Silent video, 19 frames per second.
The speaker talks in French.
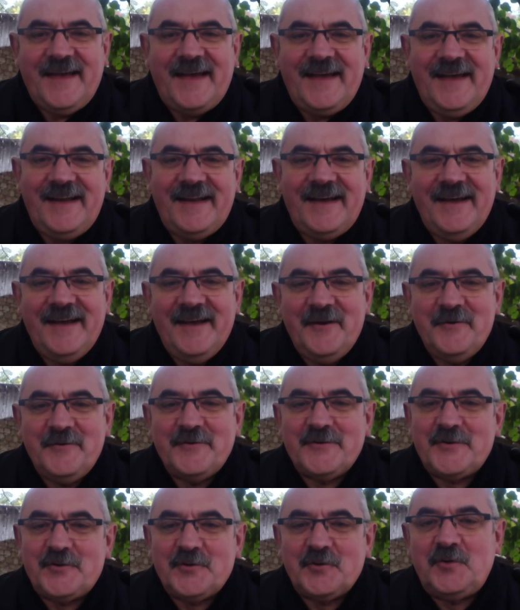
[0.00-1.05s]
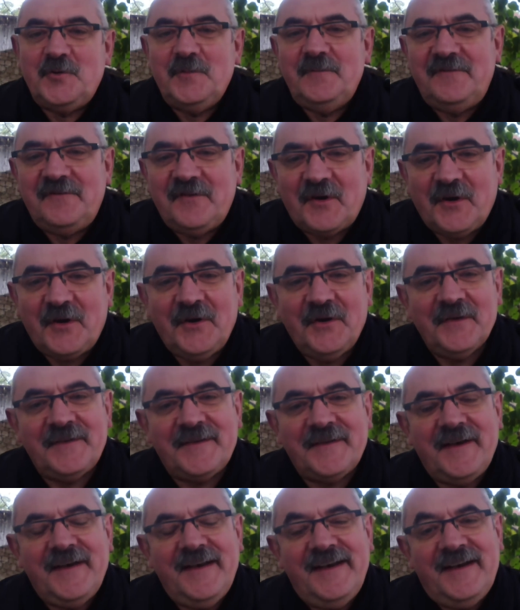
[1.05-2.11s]
telle une soucoupe
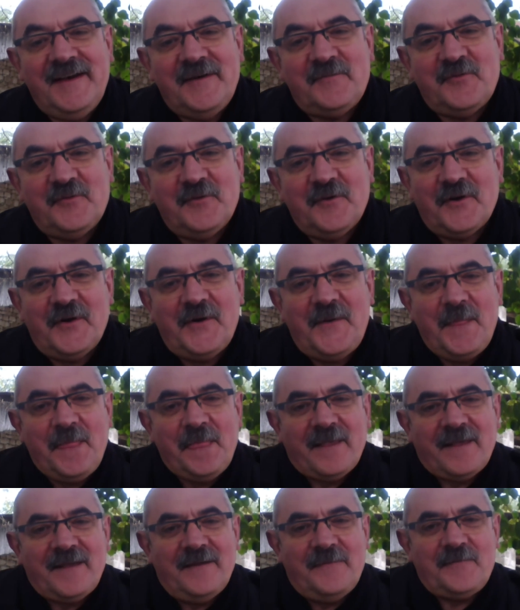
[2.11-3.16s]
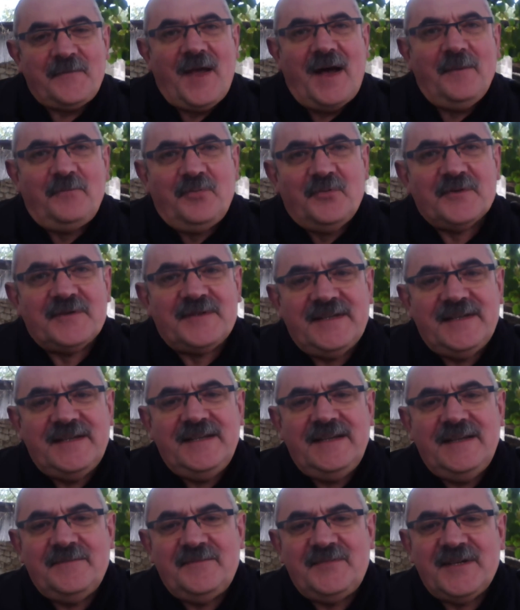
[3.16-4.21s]
volante pour euh,
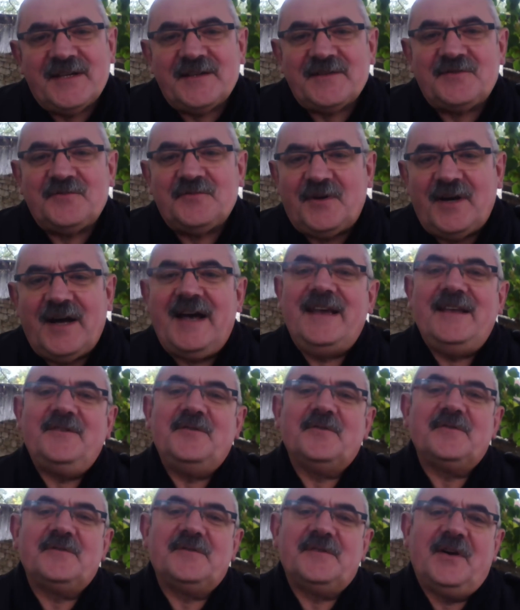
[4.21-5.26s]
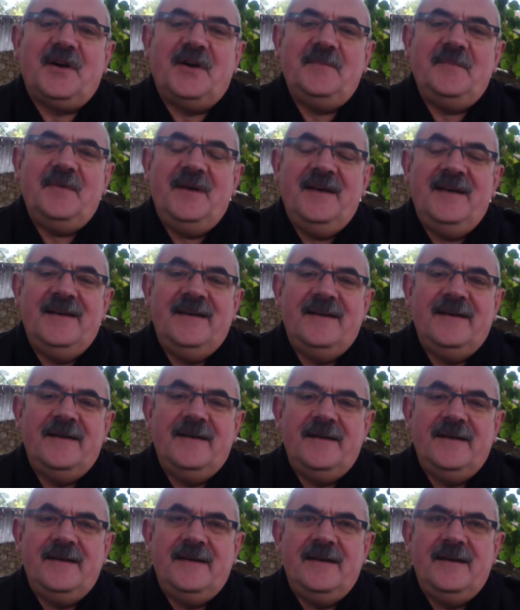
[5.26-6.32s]
imposer eh bien, son règne aux hommes,
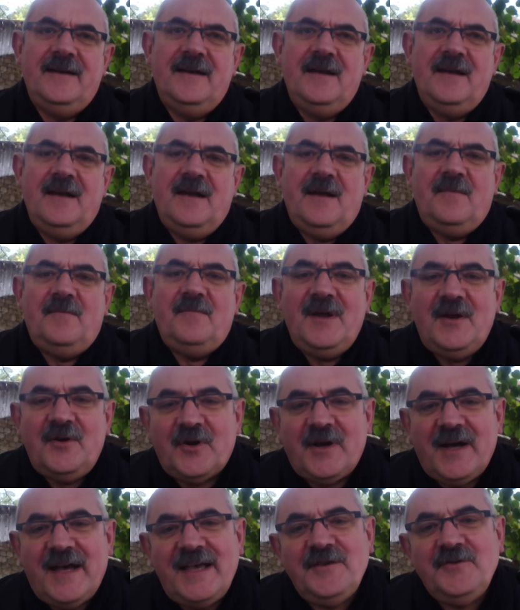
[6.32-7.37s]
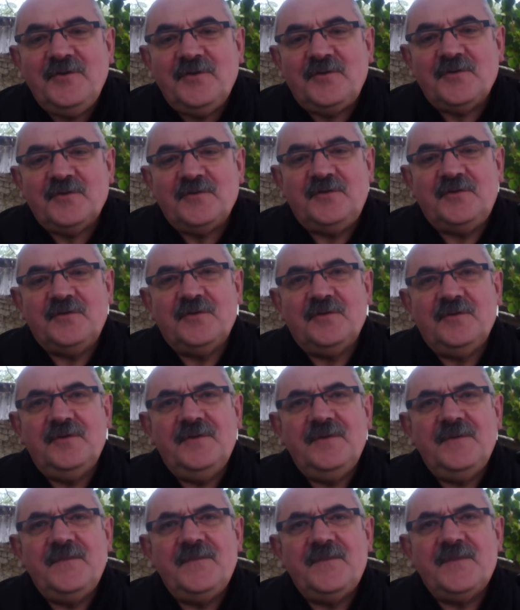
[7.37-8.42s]
mais le règne de Dieu
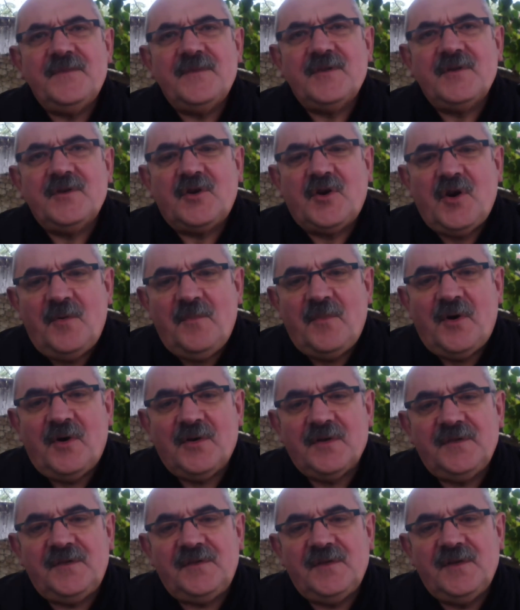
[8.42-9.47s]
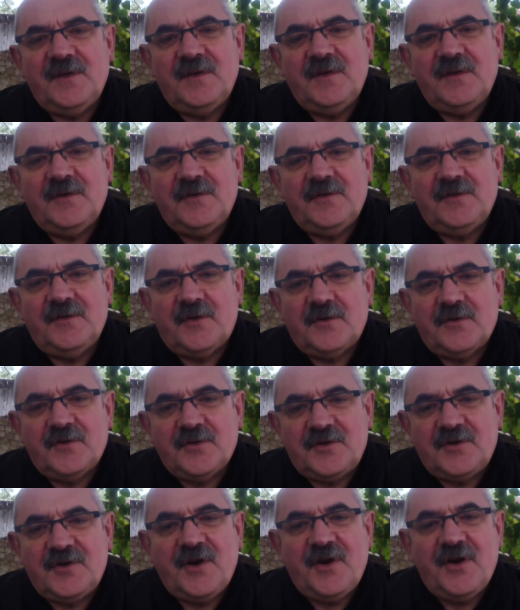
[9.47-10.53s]
commence dans le
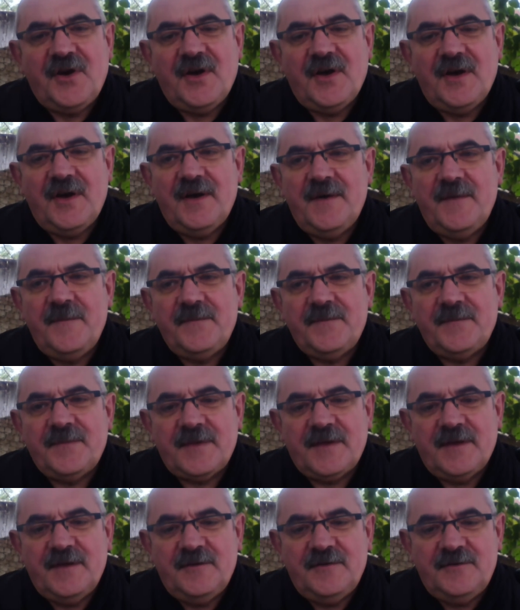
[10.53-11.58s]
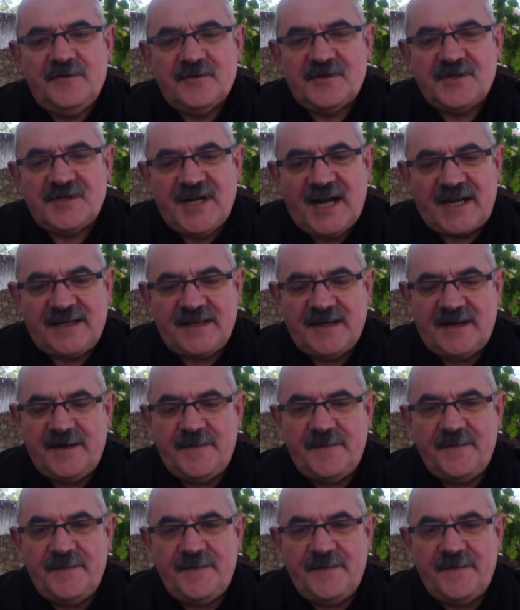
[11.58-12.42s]
cœur de chacun.